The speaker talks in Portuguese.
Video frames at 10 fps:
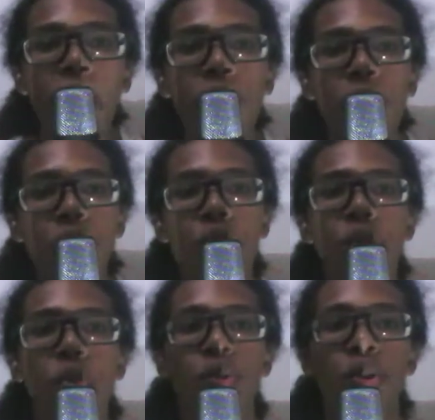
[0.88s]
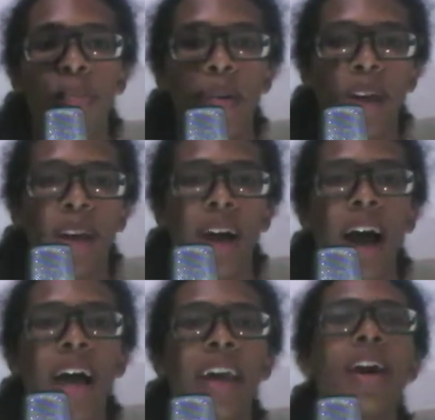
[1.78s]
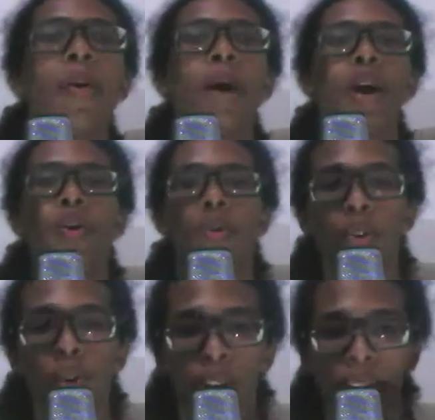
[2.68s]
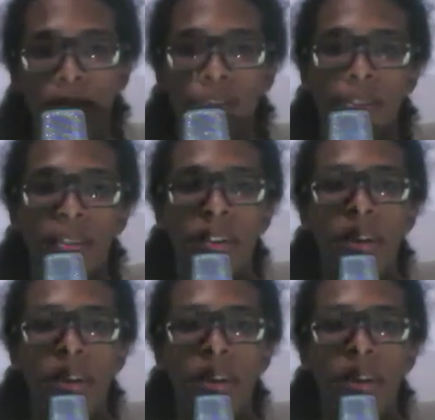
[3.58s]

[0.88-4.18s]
amigos do YouTube. Aqui é o Michael Douglas.